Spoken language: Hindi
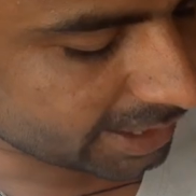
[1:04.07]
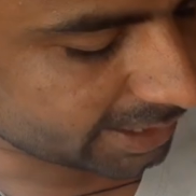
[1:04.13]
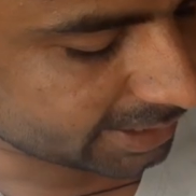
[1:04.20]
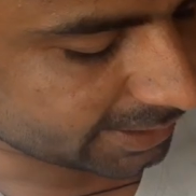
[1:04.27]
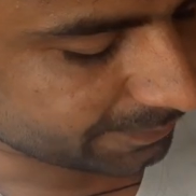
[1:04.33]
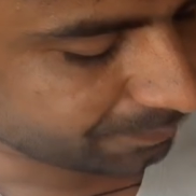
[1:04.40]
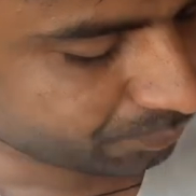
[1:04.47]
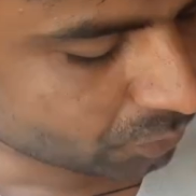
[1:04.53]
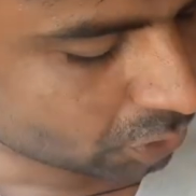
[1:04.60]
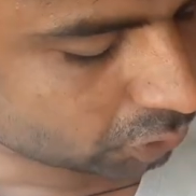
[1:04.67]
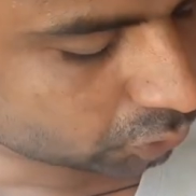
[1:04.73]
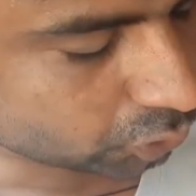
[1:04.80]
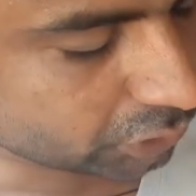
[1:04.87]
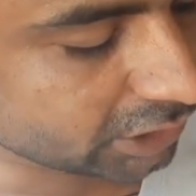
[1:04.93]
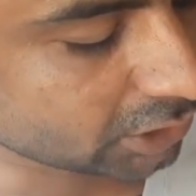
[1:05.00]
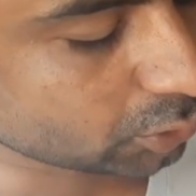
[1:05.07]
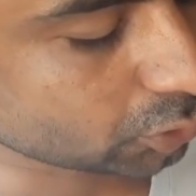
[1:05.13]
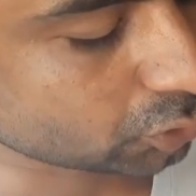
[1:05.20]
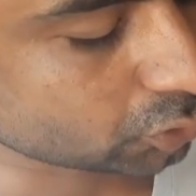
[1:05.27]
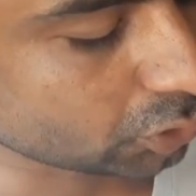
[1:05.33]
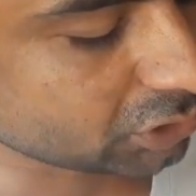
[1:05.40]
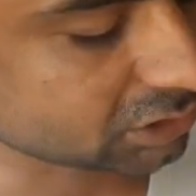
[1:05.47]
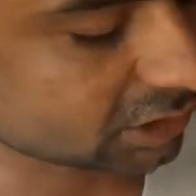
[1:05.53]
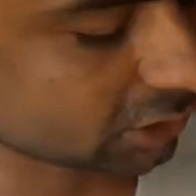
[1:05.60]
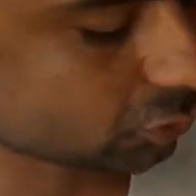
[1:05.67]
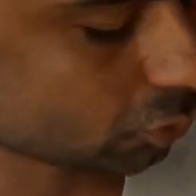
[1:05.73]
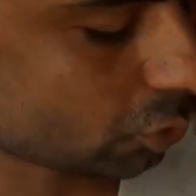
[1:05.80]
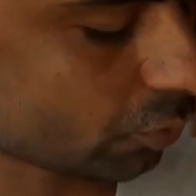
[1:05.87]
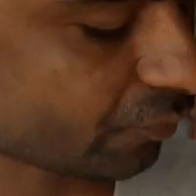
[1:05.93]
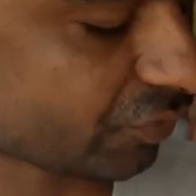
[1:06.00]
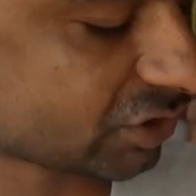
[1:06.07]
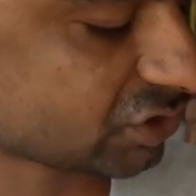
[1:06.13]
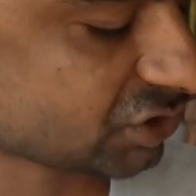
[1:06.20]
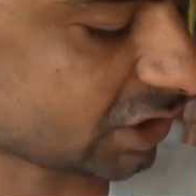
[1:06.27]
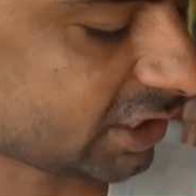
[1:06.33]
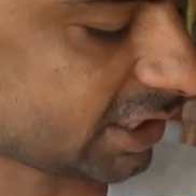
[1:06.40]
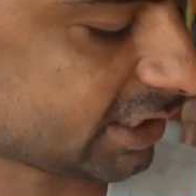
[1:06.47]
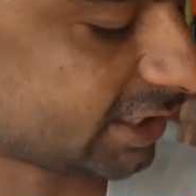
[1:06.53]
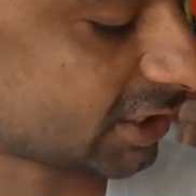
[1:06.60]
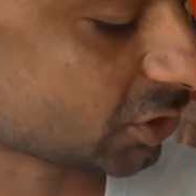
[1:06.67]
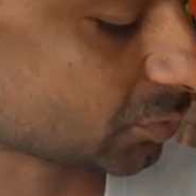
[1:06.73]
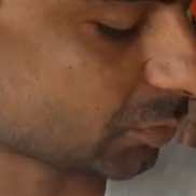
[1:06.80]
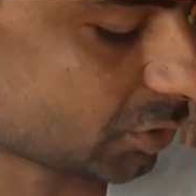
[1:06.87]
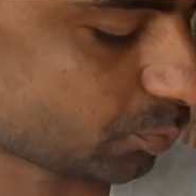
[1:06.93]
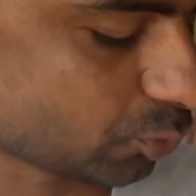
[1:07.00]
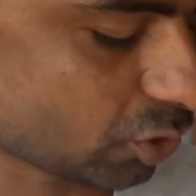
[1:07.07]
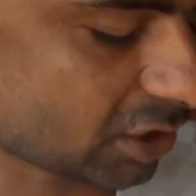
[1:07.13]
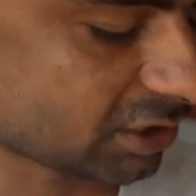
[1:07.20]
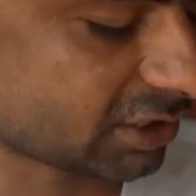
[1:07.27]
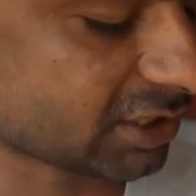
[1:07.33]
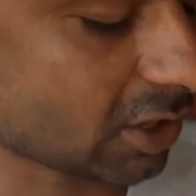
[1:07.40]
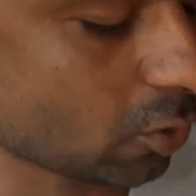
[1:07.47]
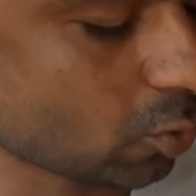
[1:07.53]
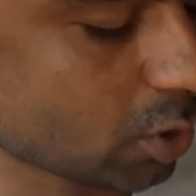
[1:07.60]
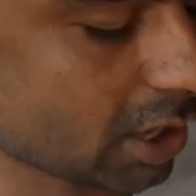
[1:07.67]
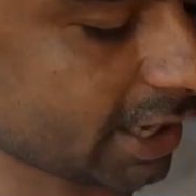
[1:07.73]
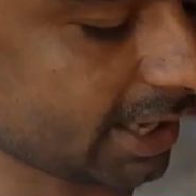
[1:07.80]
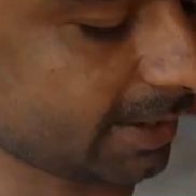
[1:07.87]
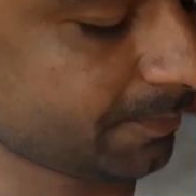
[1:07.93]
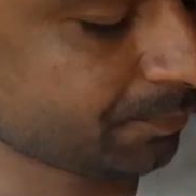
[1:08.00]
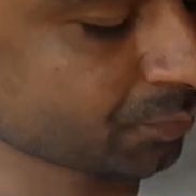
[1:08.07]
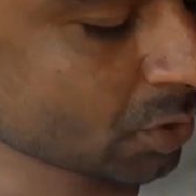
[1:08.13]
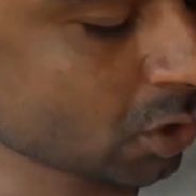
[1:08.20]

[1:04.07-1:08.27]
पाएगा तो ये दोस्तों इसका जो फंक्शन है ये इसमें पूरा दिया हुआ है